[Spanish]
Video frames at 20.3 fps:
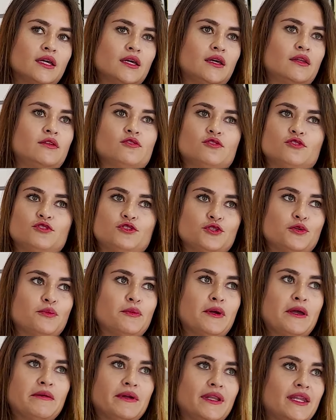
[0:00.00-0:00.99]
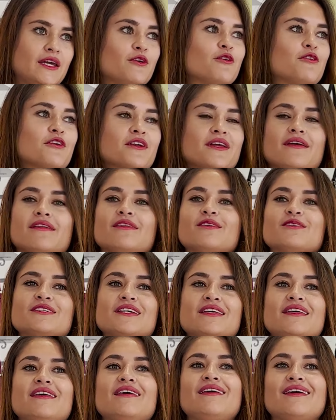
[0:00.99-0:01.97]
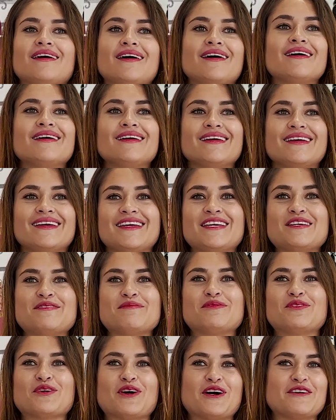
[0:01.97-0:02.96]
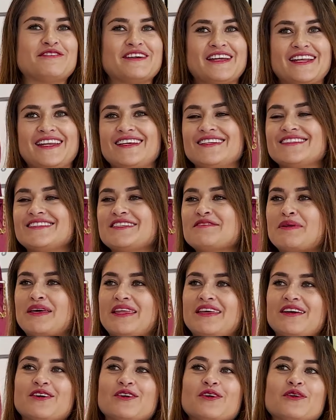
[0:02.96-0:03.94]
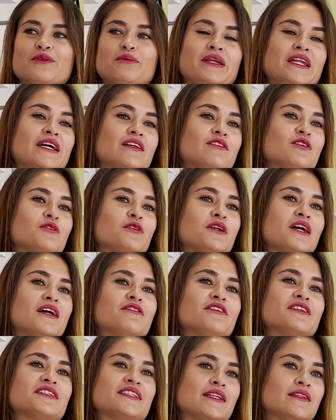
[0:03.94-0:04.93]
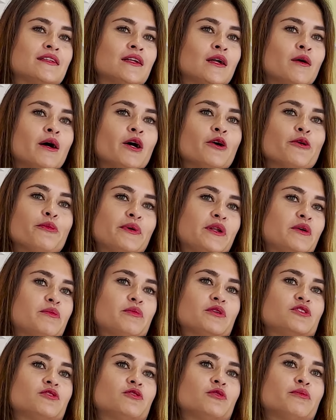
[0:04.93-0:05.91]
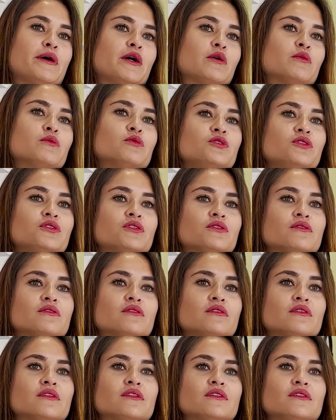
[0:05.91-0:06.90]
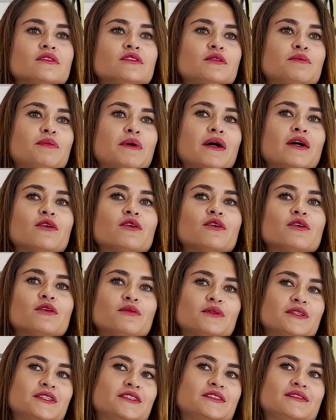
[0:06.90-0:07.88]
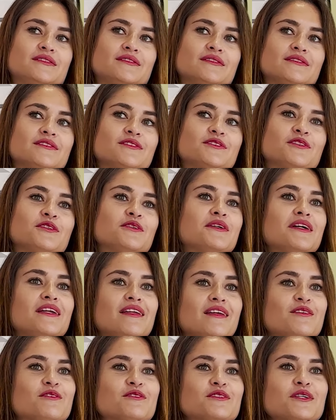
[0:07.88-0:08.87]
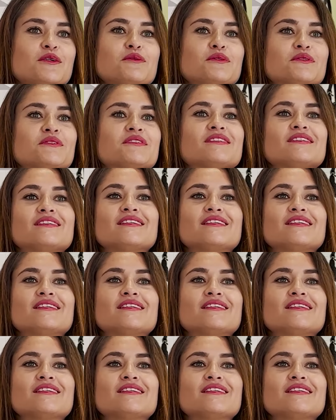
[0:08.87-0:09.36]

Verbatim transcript: Entonces yo me vine corriendo ese día y toda feliz y me dijo, mira, te voy a ofrecer el trabajo, pero pues yo no pago mucho. Mm. Yo pago pues solo 500 euros.